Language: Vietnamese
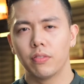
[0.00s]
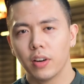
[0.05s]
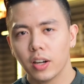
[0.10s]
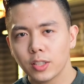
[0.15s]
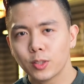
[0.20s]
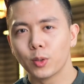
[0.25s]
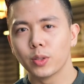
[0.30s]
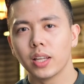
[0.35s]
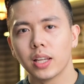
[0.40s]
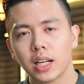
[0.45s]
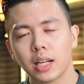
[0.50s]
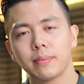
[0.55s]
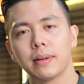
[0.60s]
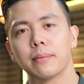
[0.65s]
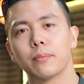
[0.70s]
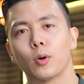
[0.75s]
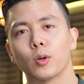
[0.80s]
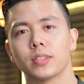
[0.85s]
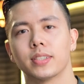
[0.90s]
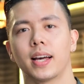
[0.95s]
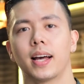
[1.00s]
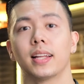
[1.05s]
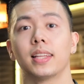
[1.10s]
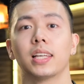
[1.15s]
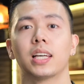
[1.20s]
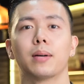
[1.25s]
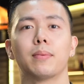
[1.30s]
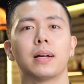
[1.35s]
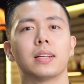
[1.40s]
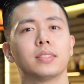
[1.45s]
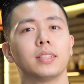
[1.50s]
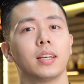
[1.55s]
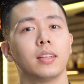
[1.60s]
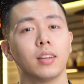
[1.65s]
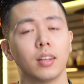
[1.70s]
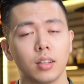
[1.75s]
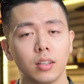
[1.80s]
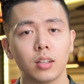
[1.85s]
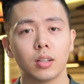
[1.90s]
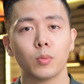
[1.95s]
với số tiền các bạn bỏ ra thì các bạn sẽ
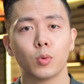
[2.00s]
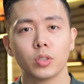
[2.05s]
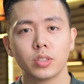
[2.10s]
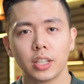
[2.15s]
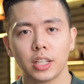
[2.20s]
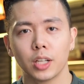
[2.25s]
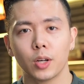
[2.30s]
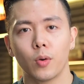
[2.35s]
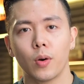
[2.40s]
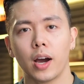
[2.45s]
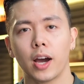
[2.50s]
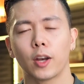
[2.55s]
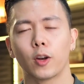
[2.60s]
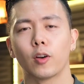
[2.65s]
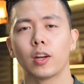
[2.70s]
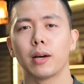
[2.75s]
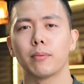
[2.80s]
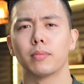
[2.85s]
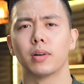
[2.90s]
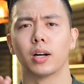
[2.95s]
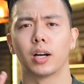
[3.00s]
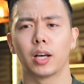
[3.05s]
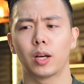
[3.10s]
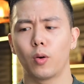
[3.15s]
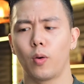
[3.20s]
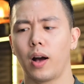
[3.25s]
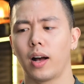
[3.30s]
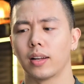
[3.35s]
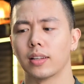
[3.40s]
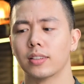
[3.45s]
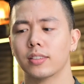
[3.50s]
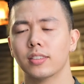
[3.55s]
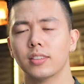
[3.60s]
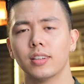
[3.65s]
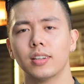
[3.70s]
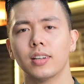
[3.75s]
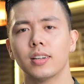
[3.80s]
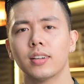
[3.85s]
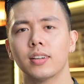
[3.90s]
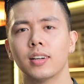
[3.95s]
nhận được một chai nước hoa nó nằm ở cái khoảng
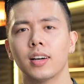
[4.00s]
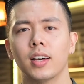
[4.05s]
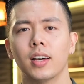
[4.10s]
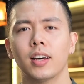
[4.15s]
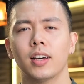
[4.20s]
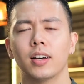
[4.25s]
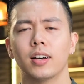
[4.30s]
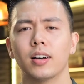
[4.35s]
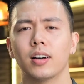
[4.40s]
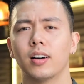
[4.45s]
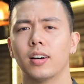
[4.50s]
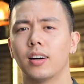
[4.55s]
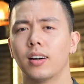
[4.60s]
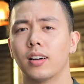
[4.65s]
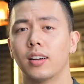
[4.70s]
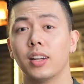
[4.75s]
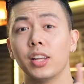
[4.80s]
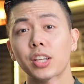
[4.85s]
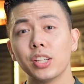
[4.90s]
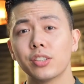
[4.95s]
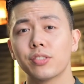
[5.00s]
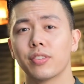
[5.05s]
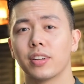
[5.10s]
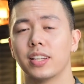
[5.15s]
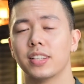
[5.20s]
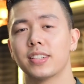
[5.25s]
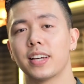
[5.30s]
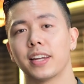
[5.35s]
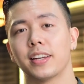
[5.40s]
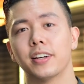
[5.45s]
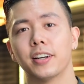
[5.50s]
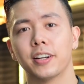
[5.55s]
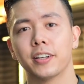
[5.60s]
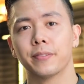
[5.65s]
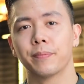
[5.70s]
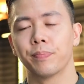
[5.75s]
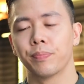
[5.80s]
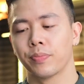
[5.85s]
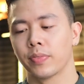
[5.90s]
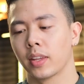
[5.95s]
giữa uh, niche và designer.
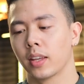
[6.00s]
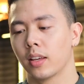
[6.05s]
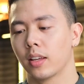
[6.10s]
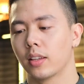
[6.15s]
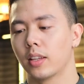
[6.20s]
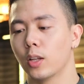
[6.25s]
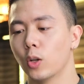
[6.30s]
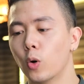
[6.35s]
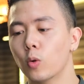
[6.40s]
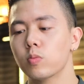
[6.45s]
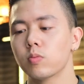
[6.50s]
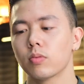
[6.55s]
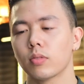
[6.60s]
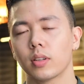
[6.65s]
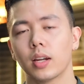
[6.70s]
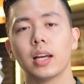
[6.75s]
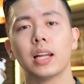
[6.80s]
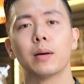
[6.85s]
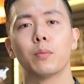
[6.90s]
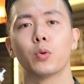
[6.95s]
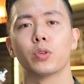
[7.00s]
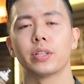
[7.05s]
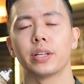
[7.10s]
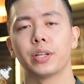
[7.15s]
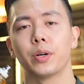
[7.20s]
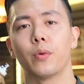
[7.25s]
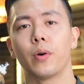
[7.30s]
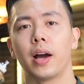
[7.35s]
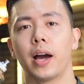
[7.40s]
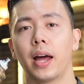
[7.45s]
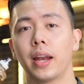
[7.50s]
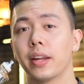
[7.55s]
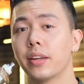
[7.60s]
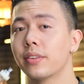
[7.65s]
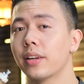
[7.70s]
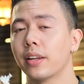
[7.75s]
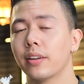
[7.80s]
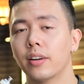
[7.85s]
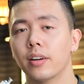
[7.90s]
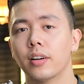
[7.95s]
Thì đúng, đây là một chai nước hoa
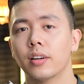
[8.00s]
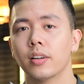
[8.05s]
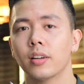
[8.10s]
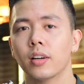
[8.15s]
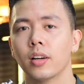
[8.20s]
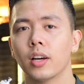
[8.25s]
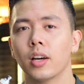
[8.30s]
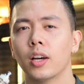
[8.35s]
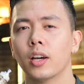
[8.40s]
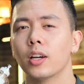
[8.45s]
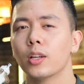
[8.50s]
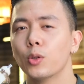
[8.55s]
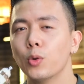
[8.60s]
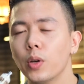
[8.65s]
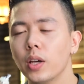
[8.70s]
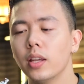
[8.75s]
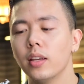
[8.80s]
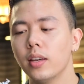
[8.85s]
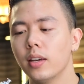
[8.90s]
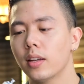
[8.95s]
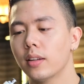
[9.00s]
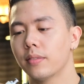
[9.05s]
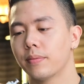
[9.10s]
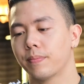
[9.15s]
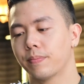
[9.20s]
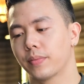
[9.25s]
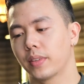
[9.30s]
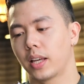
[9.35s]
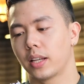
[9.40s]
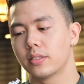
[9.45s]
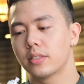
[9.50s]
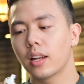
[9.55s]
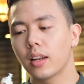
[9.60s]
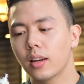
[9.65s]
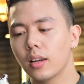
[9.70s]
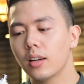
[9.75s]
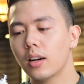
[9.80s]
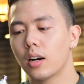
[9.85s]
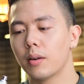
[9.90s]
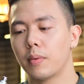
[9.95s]
designer Tuy nhiên cái chất
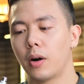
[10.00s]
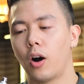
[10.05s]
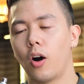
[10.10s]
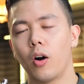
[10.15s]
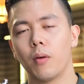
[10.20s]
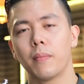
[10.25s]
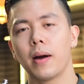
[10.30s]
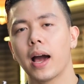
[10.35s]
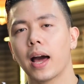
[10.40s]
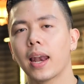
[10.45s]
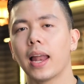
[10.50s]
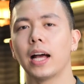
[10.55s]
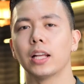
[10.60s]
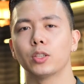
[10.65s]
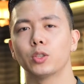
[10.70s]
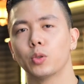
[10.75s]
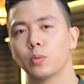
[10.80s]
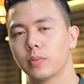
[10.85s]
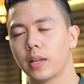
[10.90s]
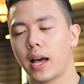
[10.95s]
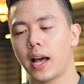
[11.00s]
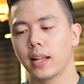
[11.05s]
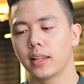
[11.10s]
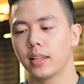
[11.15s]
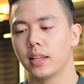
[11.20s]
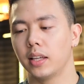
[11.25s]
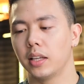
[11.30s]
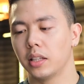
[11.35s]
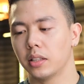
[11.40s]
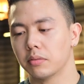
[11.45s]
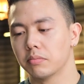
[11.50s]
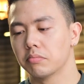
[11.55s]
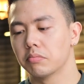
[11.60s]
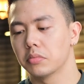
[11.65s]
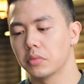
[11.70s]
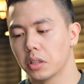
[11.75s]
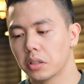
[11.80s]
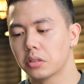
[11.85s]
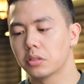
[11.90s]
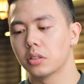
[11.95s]
lượng mà họ mang lại cho chúng ta thì
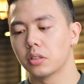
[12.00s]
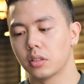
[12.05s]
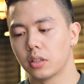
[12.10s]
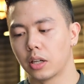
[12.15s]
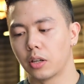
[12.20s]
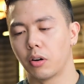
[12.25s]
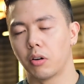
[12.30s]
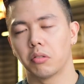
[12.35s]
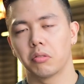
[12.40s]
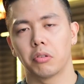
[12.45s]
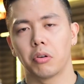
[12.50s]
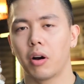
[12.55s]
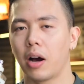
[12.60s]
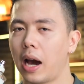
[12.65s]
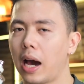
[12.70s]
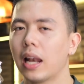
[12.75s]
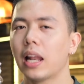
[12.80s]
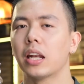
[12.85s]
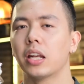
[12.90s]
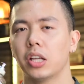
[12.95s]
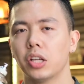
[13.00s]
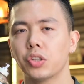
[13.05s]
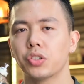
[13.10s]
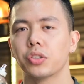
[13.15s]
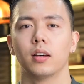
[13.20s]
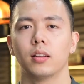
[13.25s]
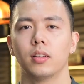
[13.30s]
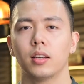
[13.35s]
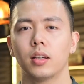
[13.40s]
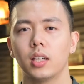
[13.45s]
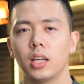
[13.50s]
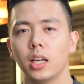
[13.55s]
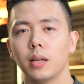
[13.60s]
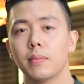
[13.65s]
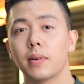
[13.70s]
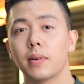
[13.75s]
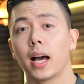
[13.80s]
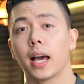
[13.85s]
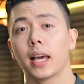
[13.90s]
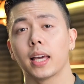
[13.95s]
thực sự là nó nó khá là niche. Thì khi
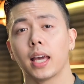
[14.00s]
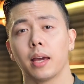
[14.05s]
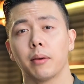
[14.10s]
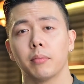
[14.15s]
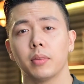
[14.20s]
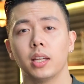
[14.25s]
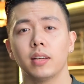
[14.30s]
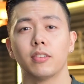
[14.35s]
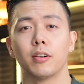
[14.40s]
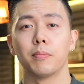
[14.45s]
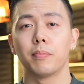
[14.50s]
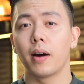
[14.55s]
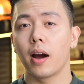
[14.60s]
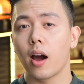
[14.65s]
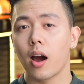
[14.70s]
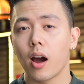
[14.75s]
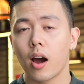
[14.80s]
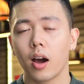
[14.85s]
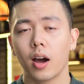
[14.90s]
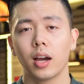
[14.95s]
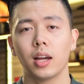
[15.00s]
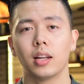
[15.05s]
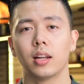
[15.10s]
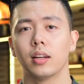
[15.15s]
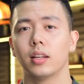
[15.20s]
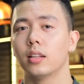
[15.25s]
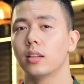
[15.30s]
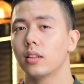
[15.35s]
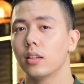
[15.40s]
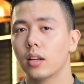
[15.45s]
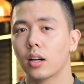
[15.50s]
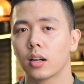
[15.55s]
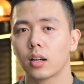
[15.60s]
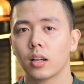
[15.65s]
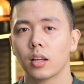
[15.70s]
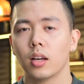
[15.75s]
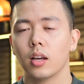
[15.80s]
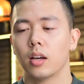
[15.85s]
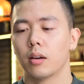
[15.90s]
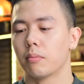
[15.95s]
anh em đi vào bar hay là đi tiệc
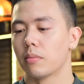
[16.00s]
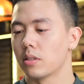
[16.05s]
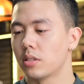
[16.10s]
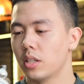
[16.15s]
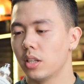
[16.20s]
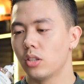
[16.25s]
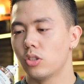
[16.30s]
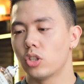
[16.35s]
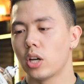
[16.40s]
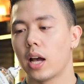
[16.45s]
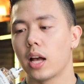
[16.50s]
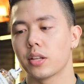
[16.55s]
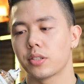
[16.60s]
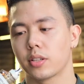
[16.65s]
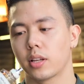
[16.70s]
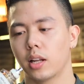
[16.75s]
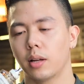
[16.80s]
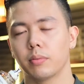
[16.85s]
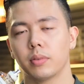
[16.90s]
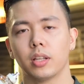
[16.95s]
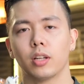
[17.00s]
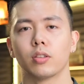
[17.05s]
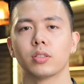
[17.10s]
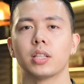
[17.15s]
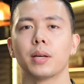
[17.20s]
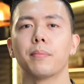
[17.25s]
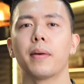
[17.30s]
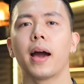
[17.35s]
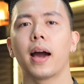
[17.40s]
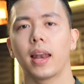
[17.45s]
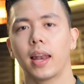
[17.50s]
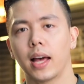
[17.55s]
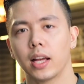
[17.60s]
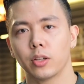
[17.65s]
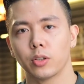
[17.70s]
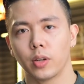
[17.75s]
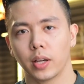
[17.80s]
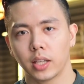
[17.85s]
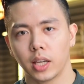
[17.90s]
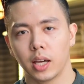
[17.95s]
mà xịt jazz club thì nó sẽ mang lại
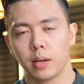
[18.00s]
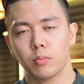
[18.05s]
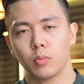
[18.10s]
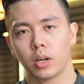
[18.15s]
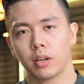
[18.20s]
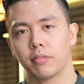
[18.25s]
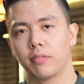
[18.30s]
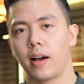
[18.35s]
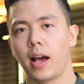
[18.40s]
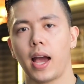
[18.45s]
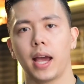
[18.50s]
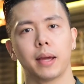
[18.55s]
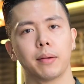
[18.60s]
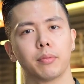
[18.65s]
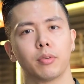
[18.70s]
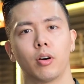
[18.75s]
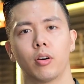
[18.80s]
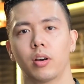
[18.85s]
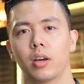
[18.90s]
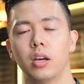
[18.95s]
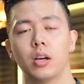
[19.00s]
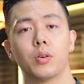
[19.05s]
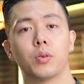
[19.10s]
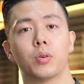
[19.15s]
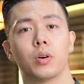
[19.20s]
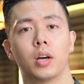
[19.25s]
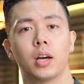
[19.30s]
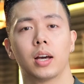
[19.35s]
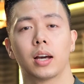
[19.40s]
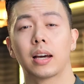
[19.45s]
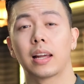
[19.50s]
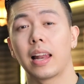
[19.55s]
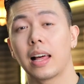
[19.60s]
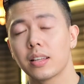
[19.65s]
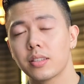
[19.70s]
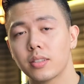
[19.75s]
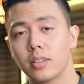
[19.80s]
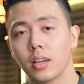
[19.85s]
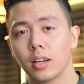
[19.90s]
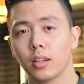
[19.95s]
cho anh em một cái vibe nó kiểu
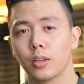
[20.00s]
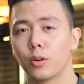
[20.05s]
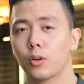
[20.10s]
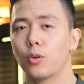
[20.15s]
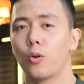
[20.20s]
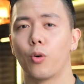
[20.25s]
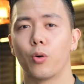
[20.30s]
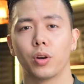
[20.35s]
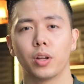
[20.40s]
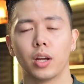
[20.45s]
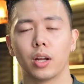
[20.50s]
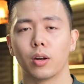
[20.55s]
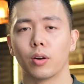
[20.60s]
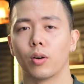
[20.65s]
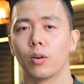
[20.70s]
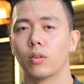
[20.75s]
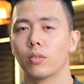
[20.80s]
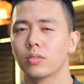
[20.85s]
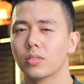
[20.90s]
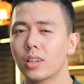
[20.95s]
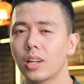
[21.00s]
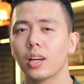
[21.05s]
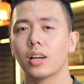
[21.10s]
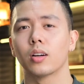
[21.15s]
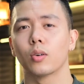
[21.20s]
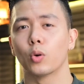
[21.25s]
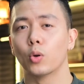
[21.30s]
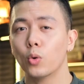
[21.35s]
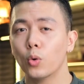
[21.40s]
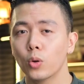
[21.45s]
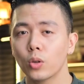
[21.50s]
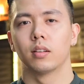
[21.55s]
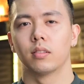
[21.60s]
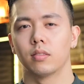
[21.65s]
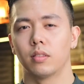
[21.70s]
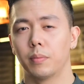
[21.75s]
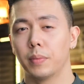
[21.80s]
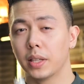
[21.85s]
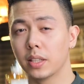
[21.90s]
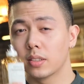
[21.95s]
classic, nó cổ điển, nó rất là cuốn hút.
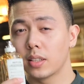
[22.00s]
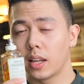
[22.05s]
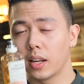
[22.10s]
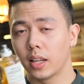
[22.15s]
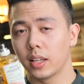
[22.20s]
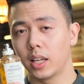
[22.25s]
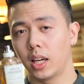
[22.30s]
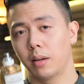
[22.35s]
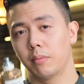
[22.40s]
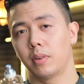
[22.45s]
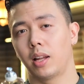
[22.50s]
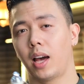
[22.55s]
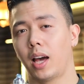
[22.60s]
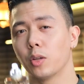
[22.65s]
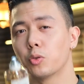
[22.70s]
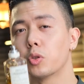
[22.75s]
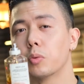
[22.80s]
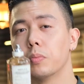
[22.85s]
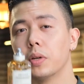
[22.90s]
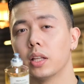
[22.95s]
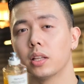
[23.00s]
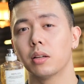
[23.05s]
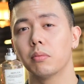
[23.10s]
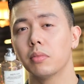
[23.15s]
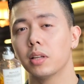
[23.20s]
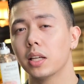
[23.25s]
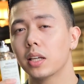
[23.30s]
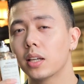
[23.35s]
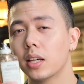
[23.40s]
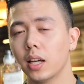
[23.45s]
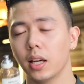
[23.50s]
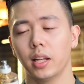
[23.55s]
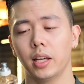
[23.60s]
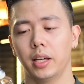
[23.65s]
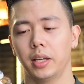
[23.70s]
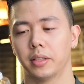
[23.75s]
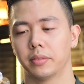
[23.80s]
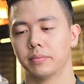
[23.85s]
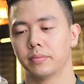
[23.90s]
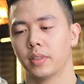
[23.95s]
Và mình dặn anh em là hãy chuẩn bị tâm lý kỹ
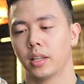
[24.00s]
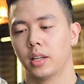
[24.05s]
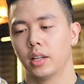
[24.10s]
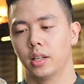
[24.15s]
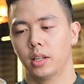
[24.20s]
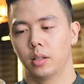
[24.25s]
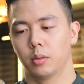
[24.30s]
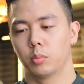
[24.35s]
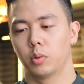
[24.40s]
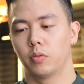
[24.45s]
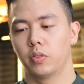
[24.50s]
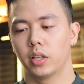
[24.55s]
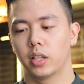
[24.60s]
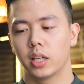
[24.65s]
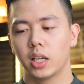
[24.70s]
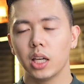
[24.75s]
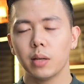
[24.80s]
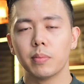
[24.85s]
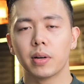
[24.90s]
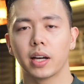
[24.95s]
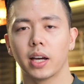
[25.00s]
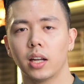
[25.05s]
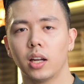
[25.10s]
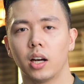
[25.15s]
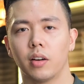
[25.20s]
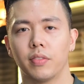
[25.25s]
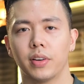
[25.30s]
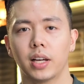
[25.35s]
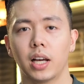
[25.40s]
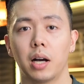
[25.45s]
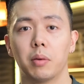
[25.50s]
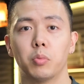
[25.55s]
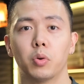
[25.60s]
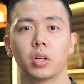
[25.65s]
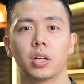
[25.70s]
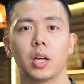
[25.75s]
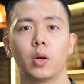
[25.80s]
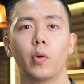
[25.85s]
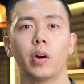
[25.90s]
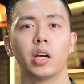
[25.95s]
đi, bởi vì khi mà kết hợp với cả một
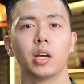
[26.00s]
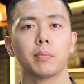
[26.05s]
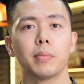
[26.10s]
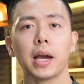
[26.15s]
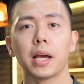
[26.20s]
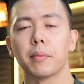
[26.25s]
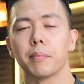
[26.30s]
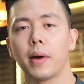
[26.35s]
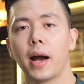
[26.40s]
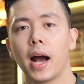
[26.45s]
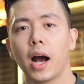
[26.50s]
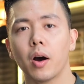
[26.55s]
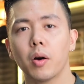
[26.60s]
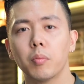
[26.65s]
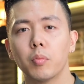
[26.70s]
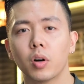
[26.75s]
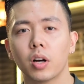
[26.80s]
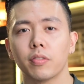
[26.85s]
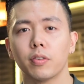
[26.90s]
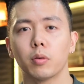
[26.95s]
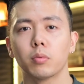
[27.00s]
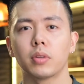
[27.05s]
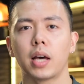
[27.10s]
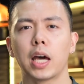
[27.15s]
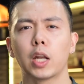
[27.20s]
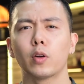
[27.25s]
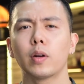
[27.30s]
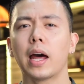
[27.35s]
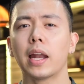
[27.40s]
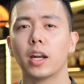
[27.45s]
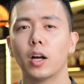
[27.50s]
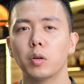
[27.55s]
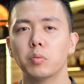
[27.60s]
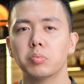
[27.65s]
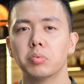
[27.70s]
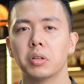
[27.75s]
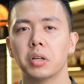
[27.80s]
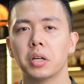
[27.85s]
cái ngoại hình bảnh bao, một cái phong thái nó đàn ông